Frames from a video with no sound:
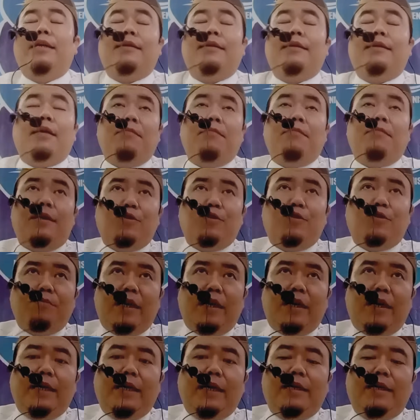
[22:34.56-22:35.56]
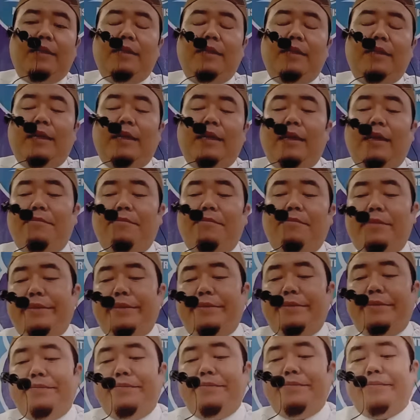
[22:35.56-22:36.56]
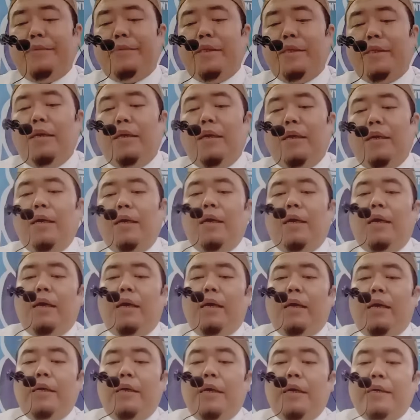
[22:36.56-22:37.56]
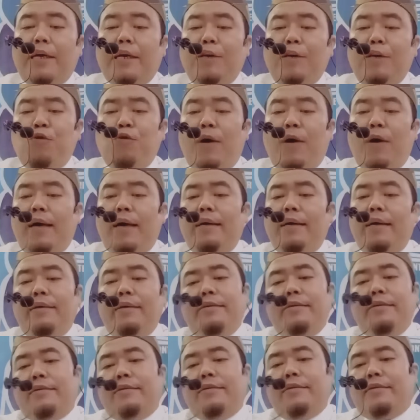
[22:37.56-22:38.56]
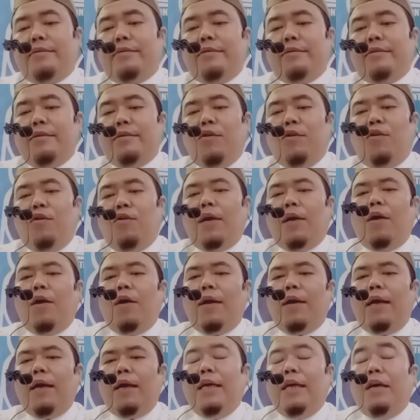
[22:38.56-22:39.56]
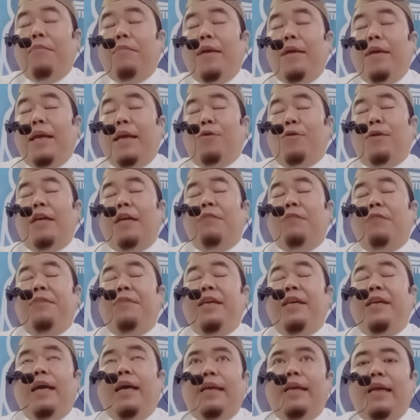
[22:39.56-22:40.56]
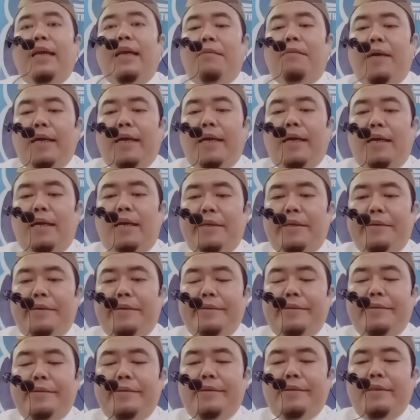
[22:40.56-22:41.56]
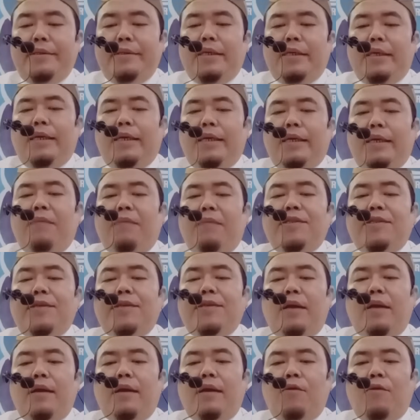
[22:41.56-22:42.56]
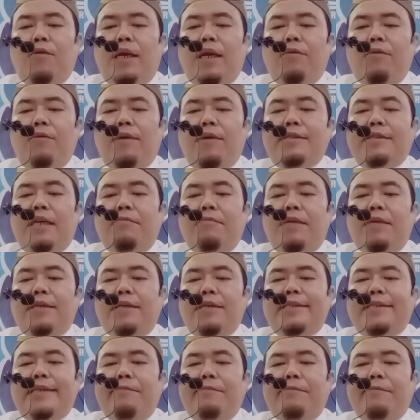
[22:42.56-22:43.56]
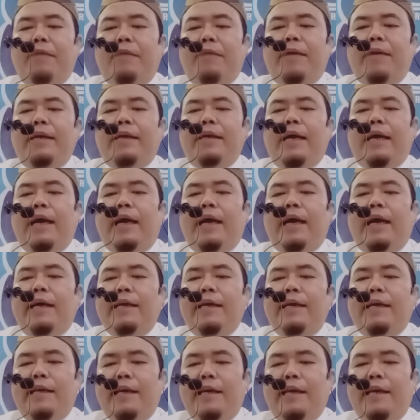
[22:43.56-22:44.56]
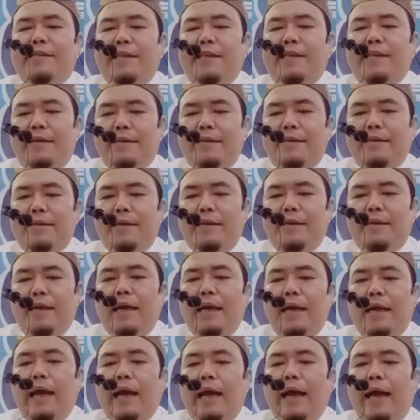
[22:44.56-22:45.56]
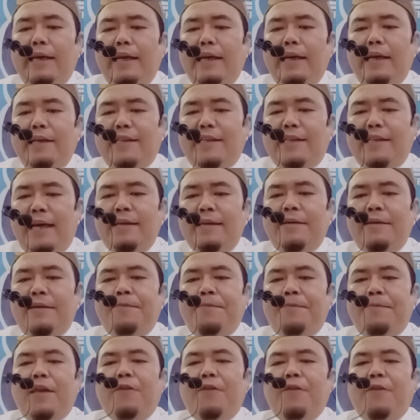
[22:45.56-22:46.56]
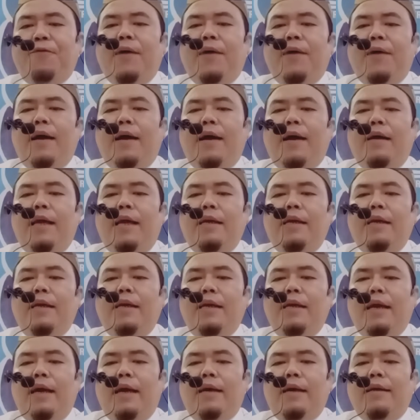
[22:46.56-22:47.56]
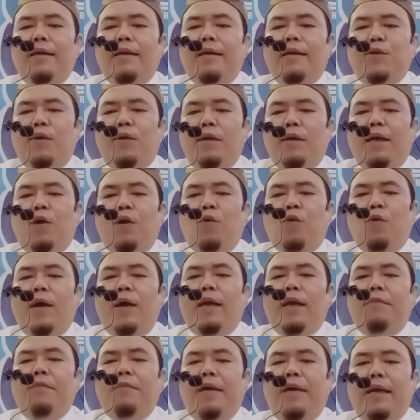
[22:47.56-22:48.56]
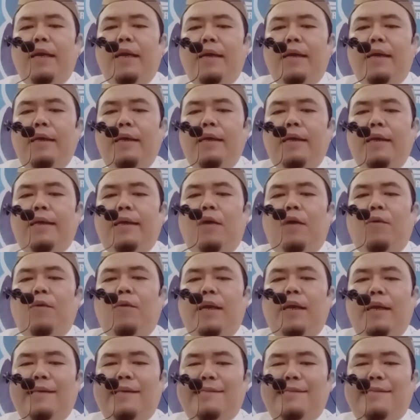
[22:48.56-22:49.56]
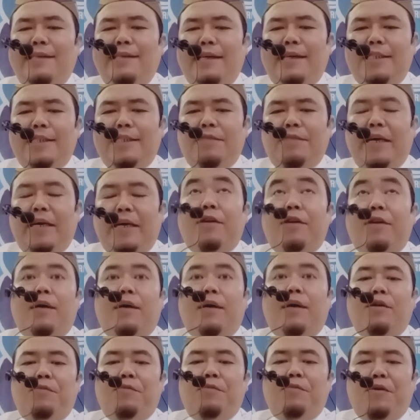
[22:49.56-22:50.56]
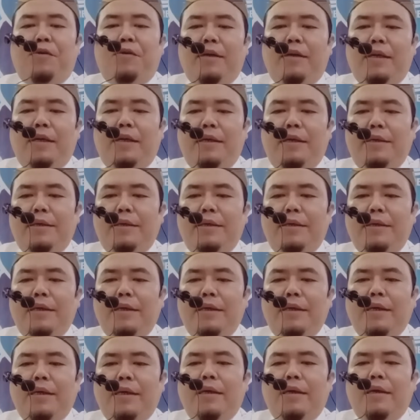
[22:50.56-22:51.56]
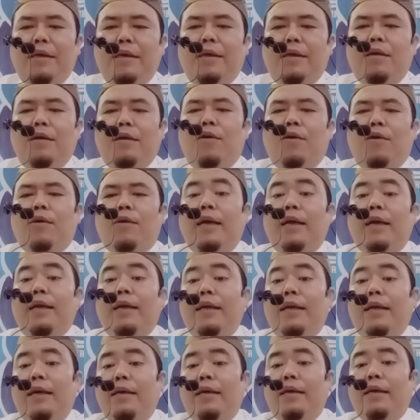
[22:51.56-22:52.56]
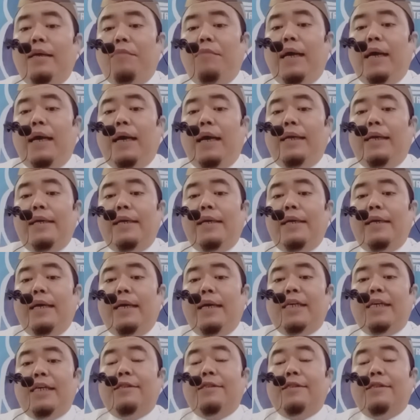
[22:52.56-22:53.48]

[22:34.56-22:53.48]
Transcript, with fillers: termasuk malaikat di dalamnya. Yang kedua, orang-orang yang melakukan bid'ah dalam agama. Nabi sallallahu alaihi wasallam bersabda man ahdatsa hadatsan fa alaihi laknatullah wal malaika wan nasi ajmain rawahul bukhari. Orang yang mengada-adakan